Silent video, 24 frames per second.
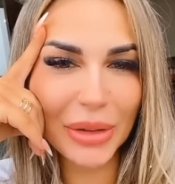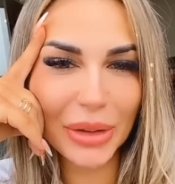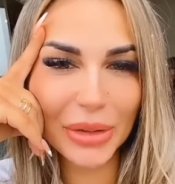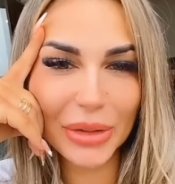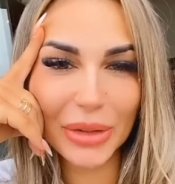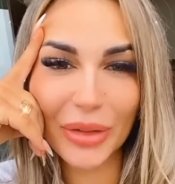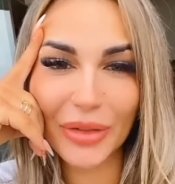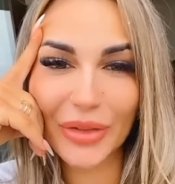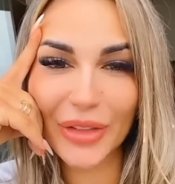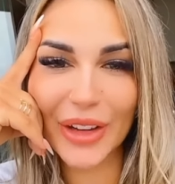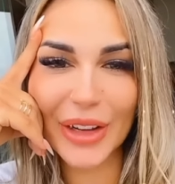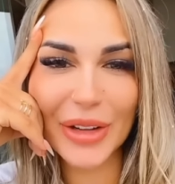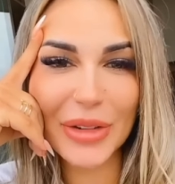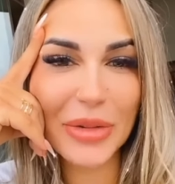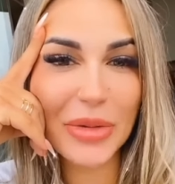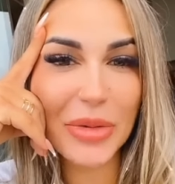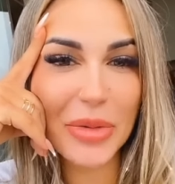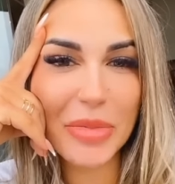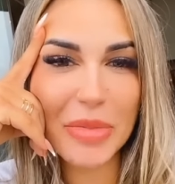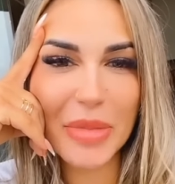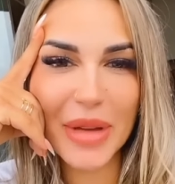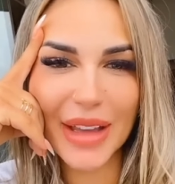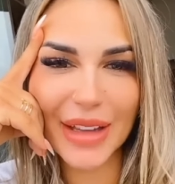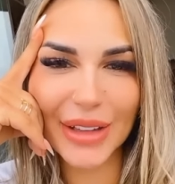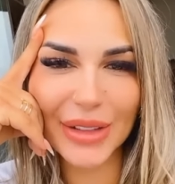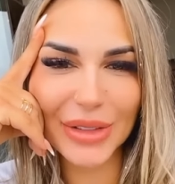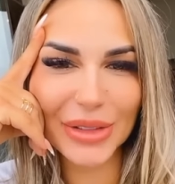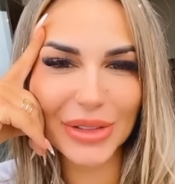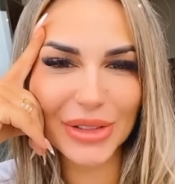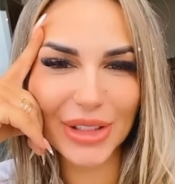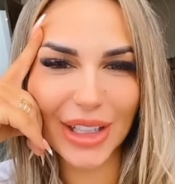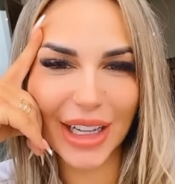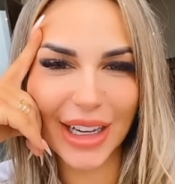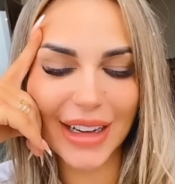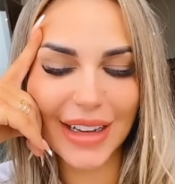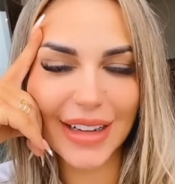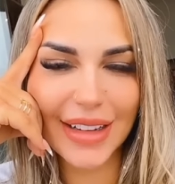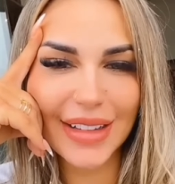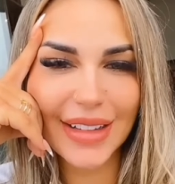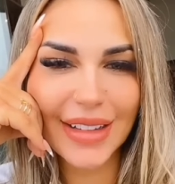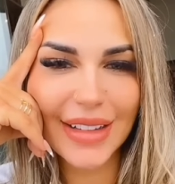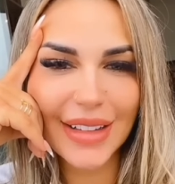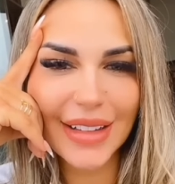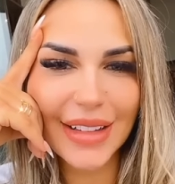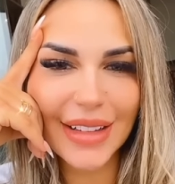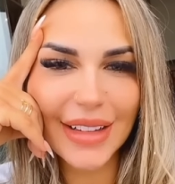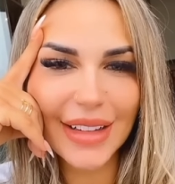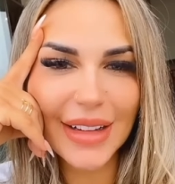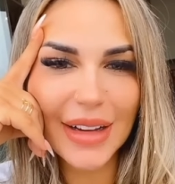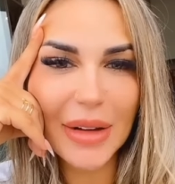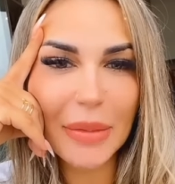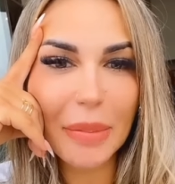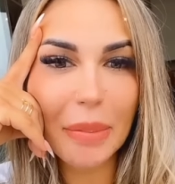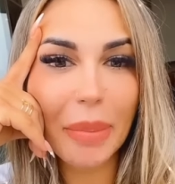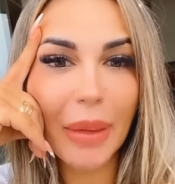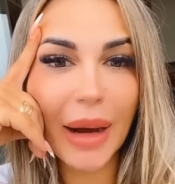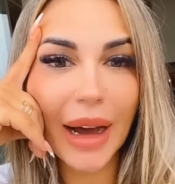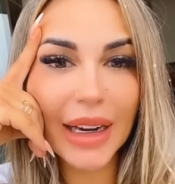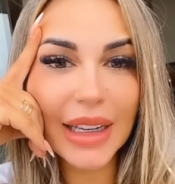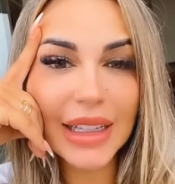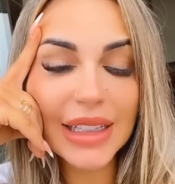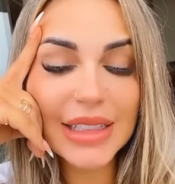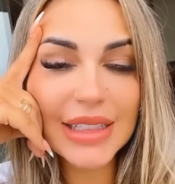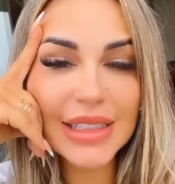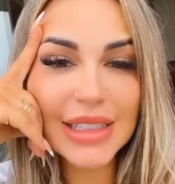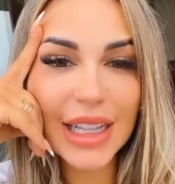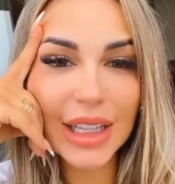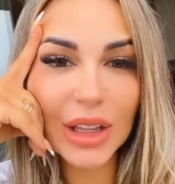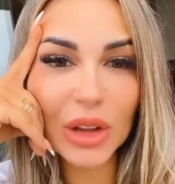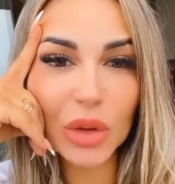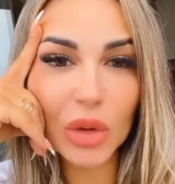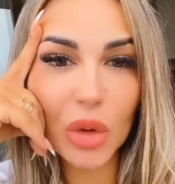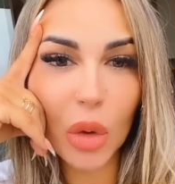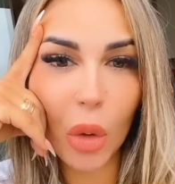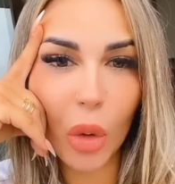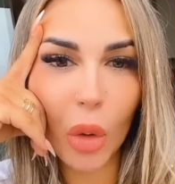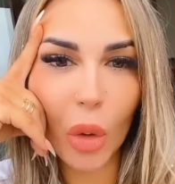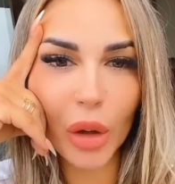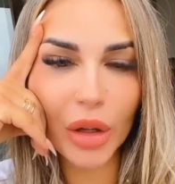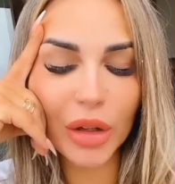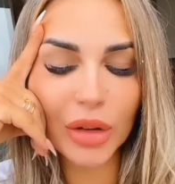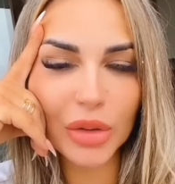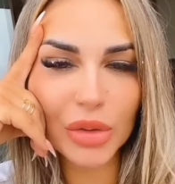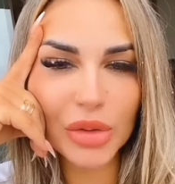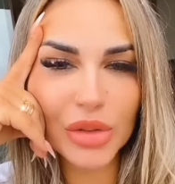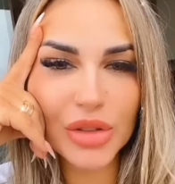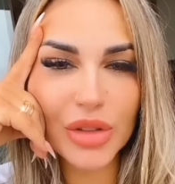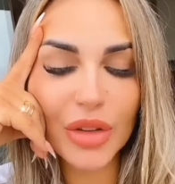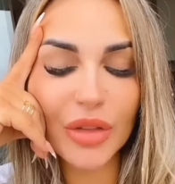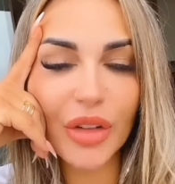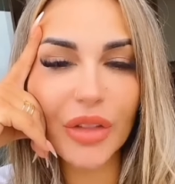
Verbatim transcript: Eu tô ficando com medo já parem de ser doidos.